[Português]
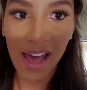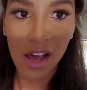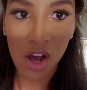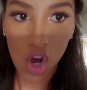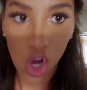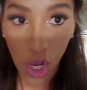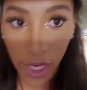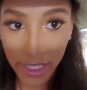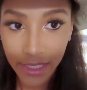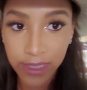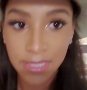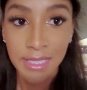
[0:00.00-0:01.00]
aqui
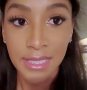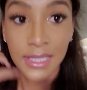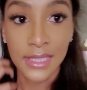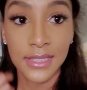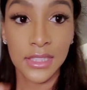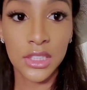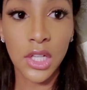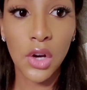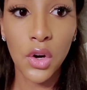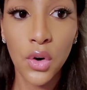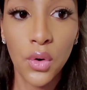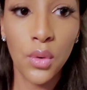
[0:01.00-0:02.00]
e a minha
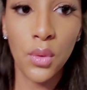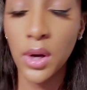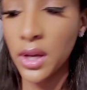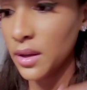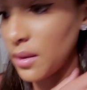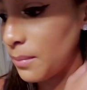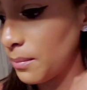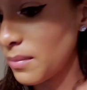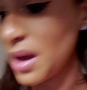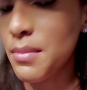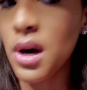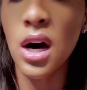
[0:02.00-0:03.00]
mãe,
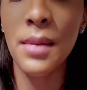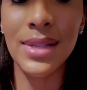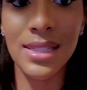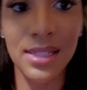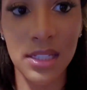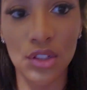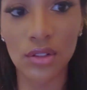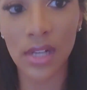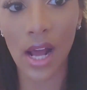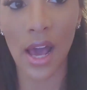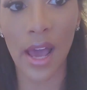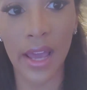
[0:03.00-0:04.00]
eu e a minha
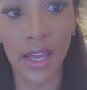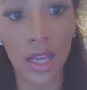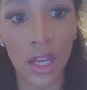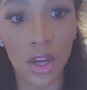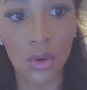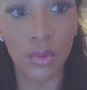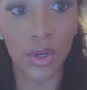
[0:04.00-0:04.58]
irmã vamos gravar um